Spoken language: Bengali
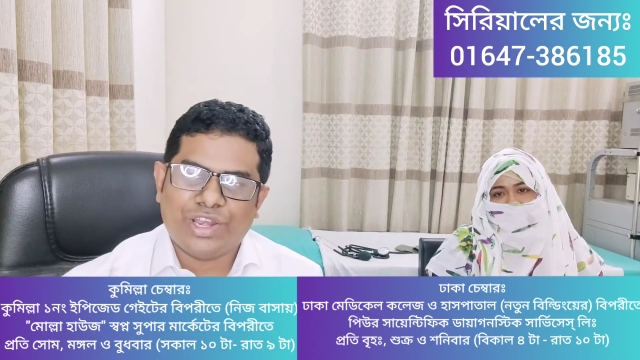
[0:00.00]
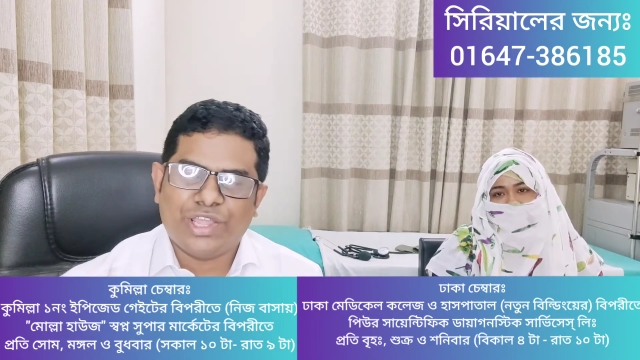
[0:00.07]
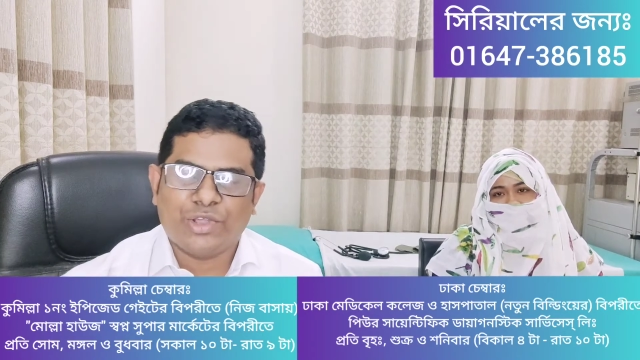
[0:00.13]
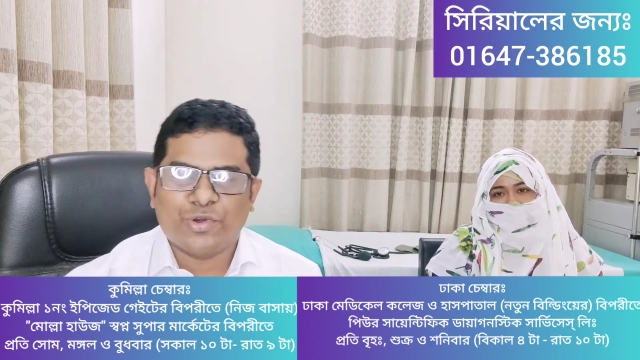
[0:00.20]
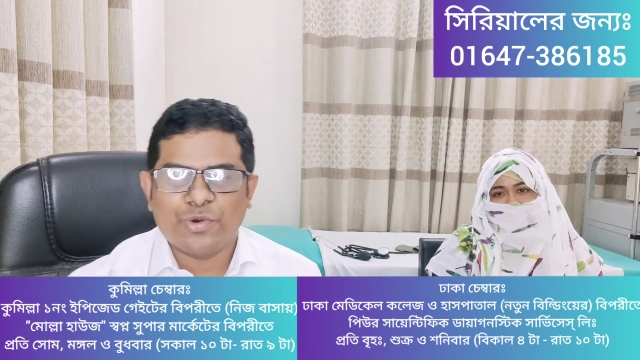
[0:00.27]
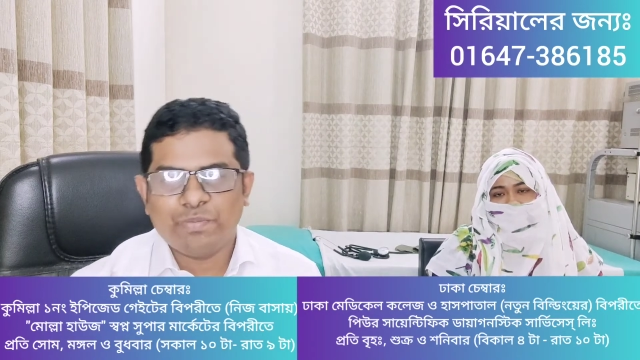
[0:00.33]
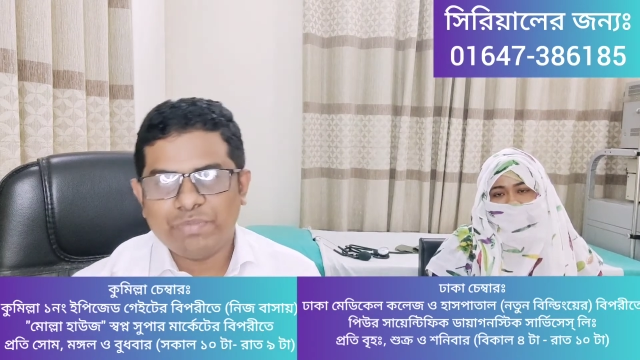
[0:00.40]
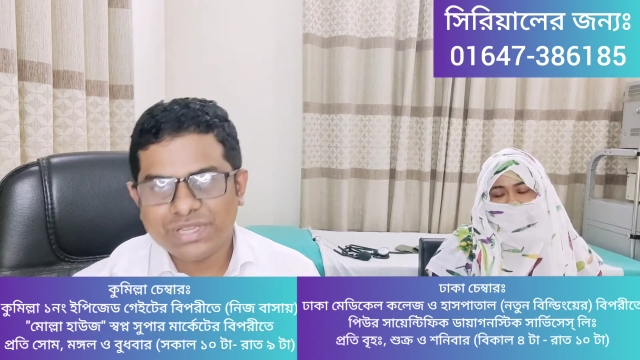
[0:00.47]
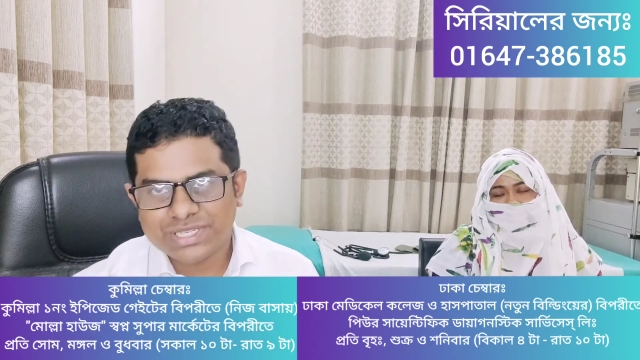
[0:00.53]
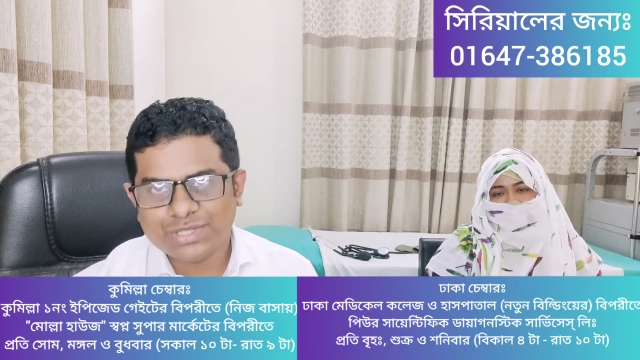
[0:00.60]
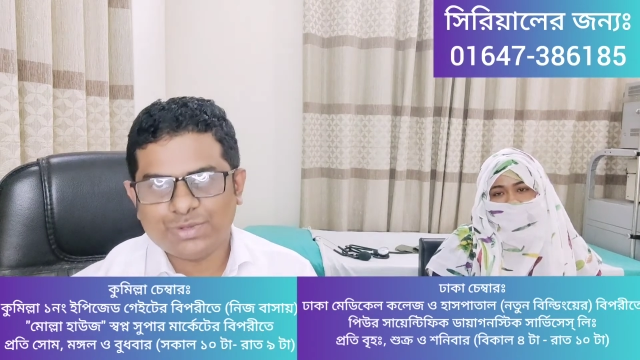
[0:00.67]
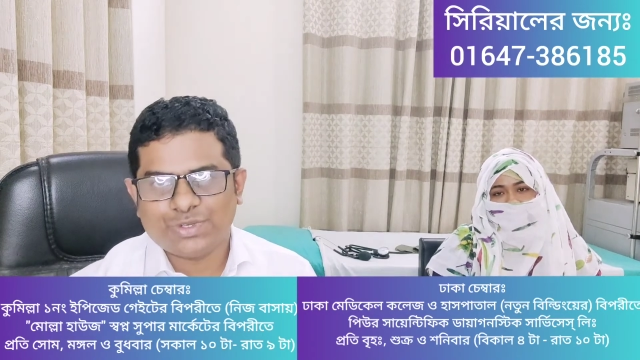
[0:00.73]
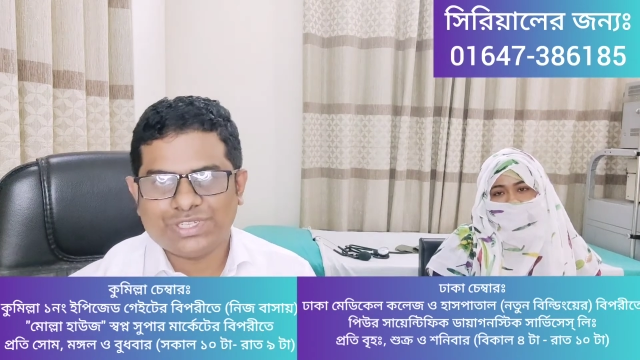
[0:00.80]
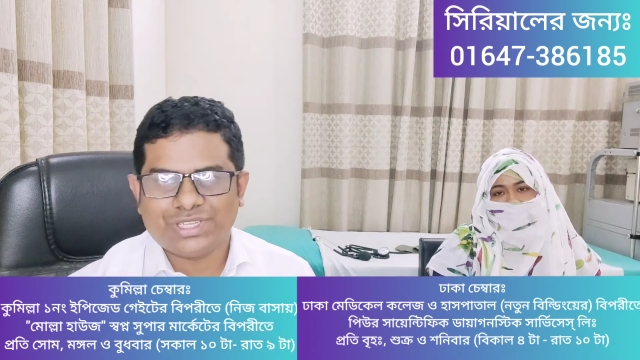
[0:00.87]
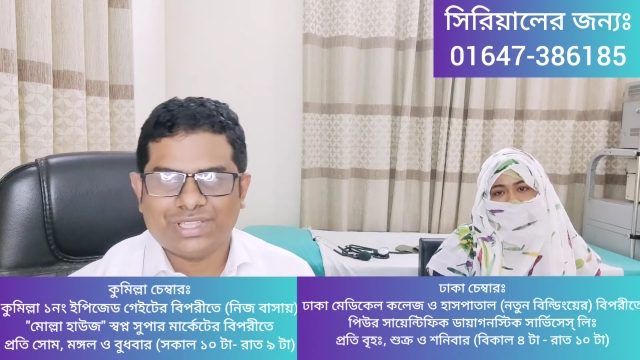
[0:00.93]
ব্রণ নিয়ে খুব
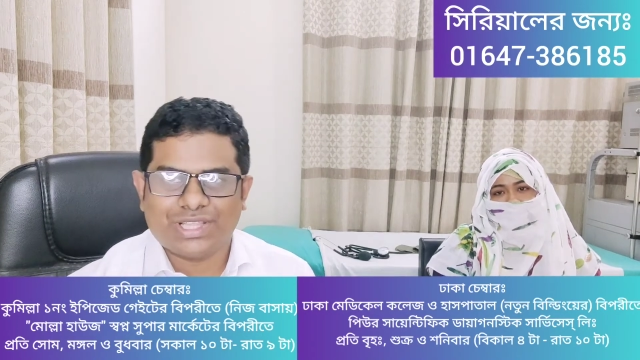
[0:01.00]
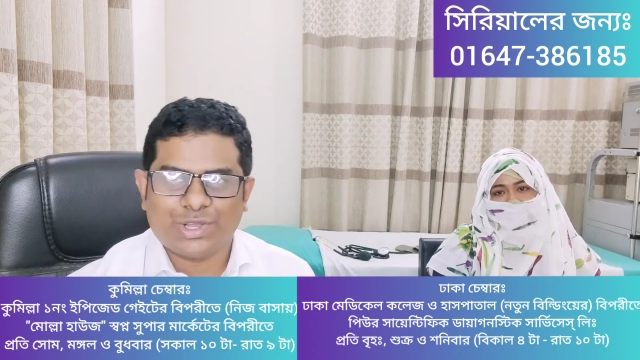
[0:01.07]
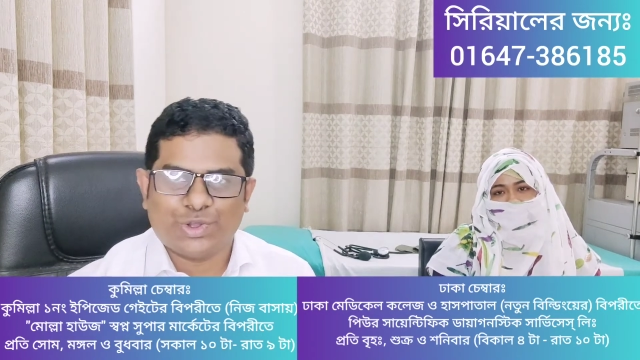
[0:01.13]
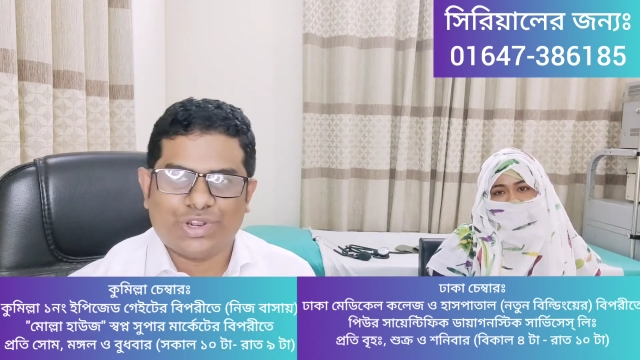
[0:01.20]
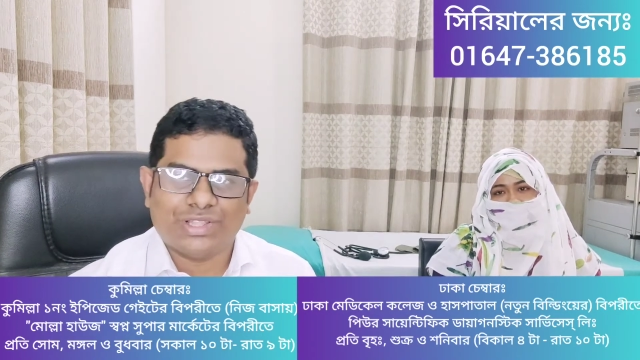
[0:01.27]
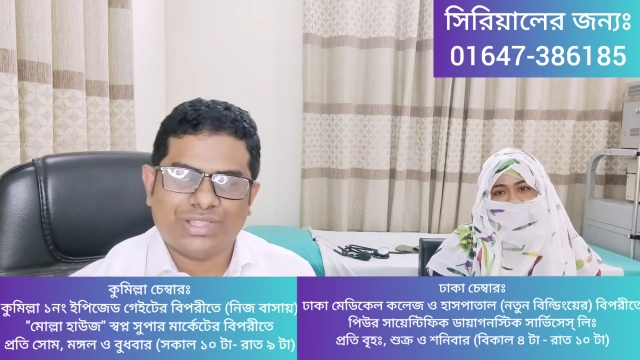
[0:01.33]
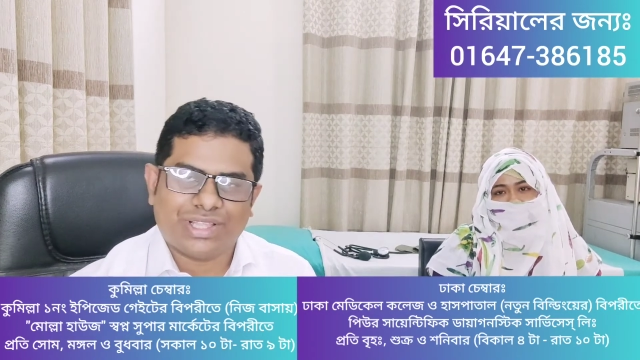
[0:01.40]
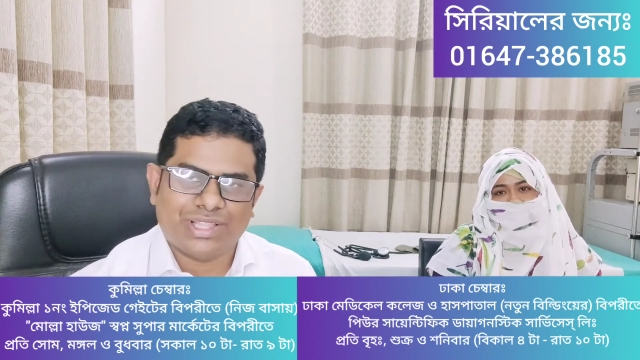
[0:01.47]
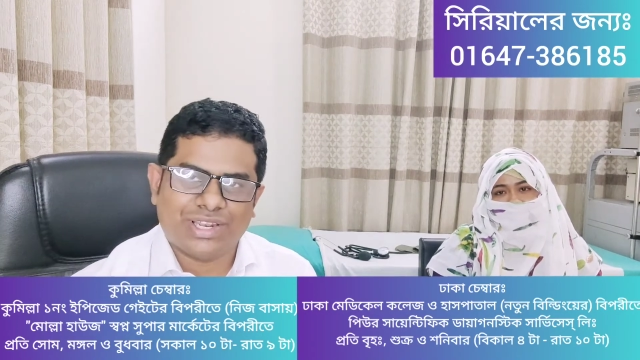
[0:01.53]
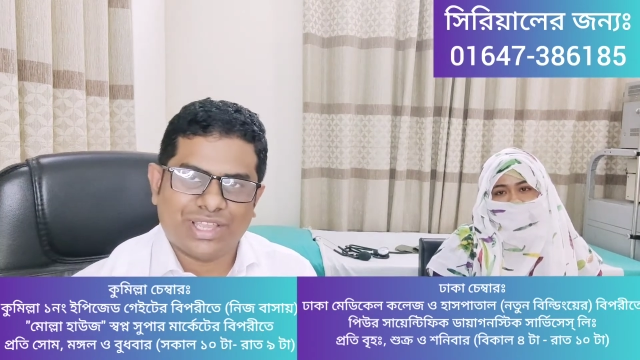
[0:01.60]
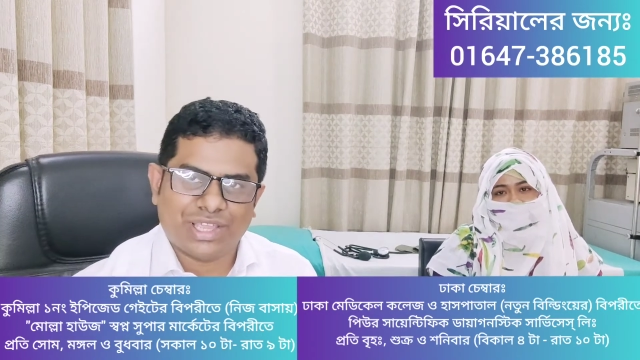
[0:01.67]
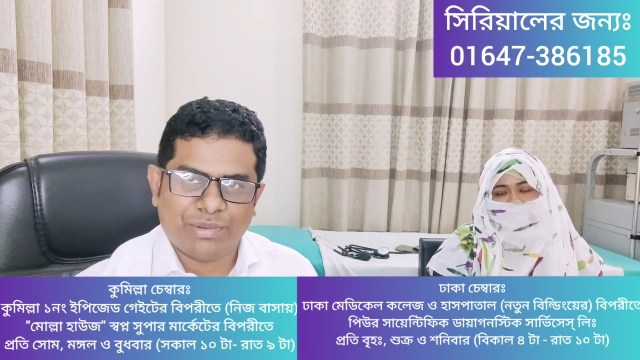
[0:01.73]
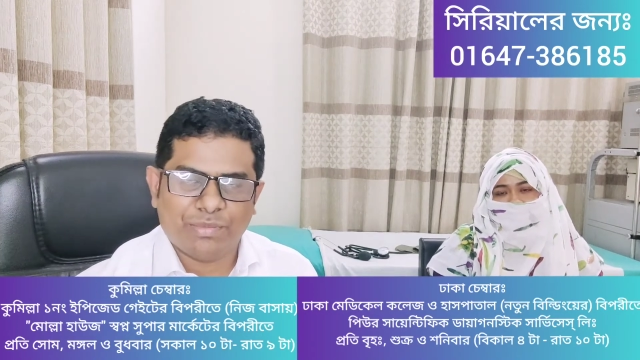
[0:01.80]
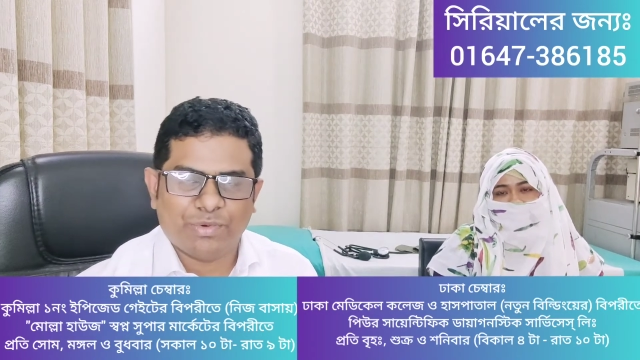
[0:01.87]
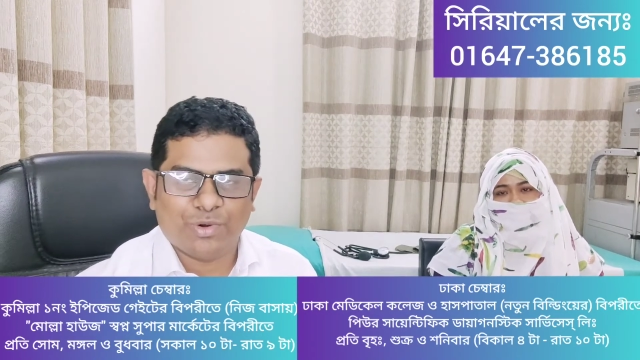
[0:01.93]
বেশি দুশ্চিন্তা করেন
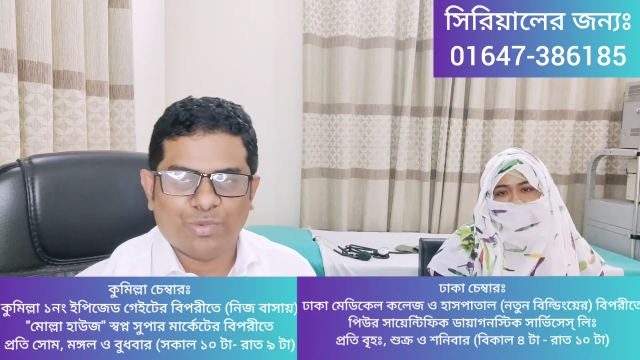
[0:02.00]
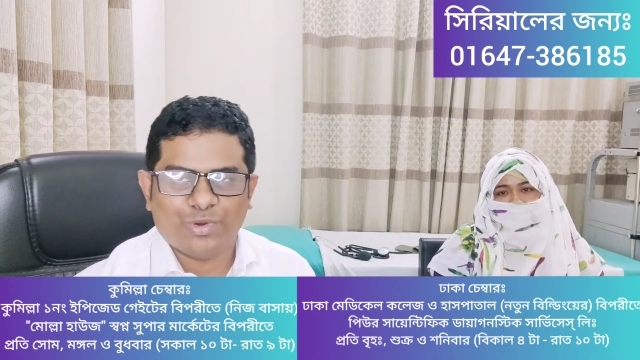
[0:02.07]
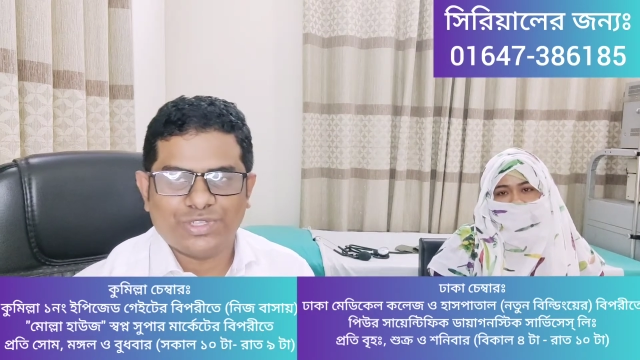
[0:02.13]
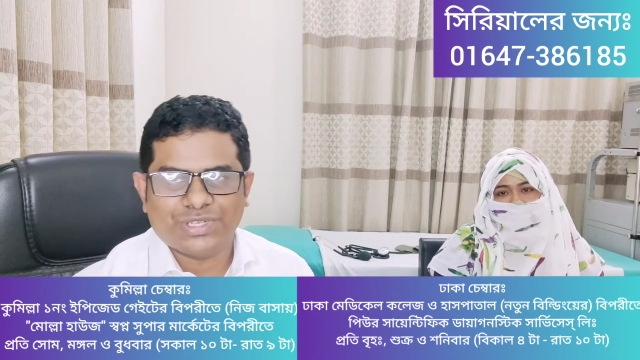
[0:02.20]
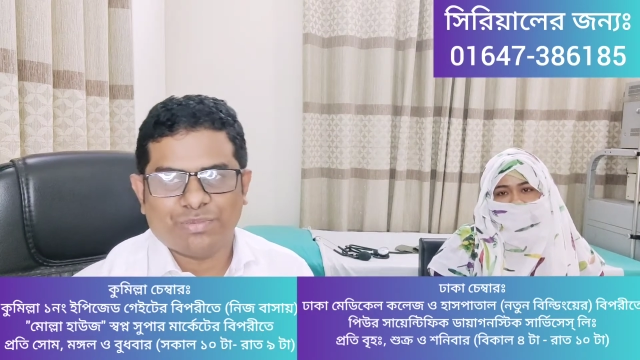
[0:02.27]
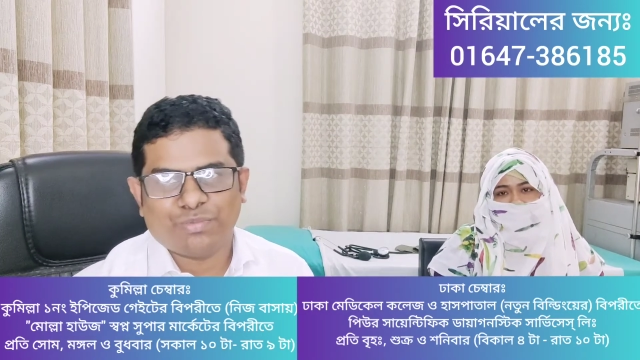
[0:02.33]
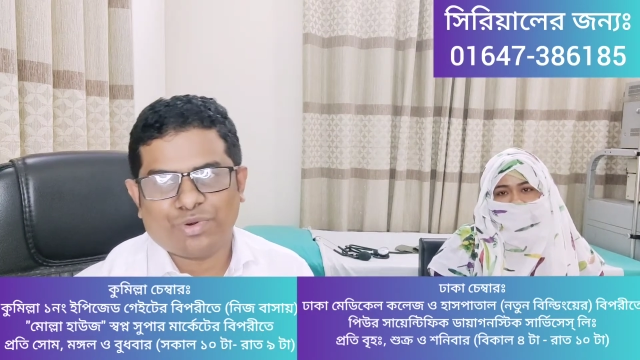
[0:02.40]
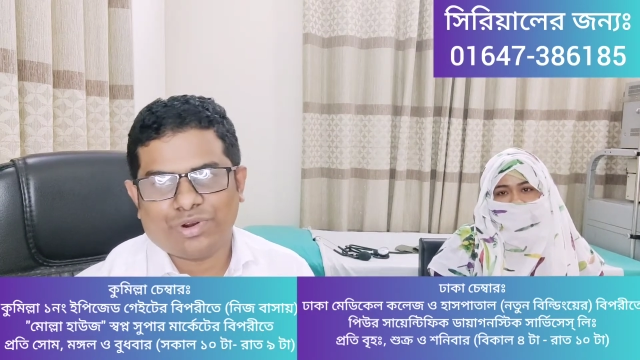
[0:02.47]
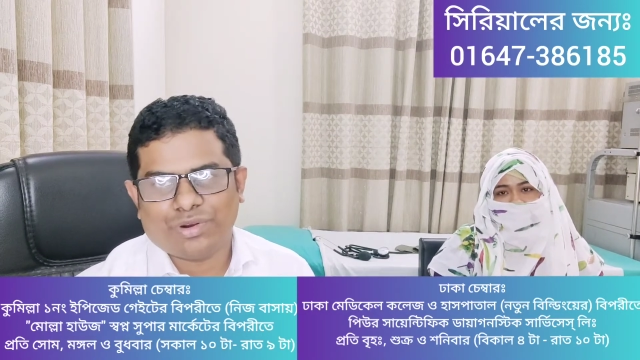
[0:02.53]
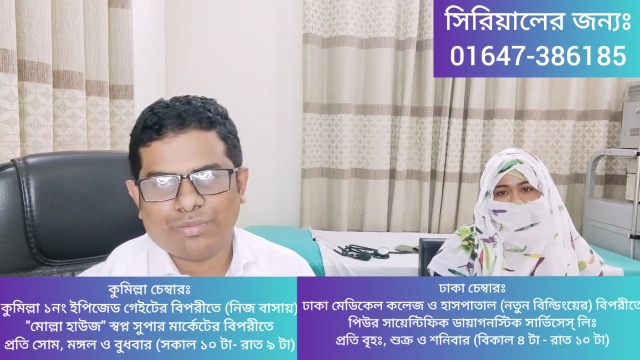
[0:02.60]
তাদেরকে আমি বলবো যে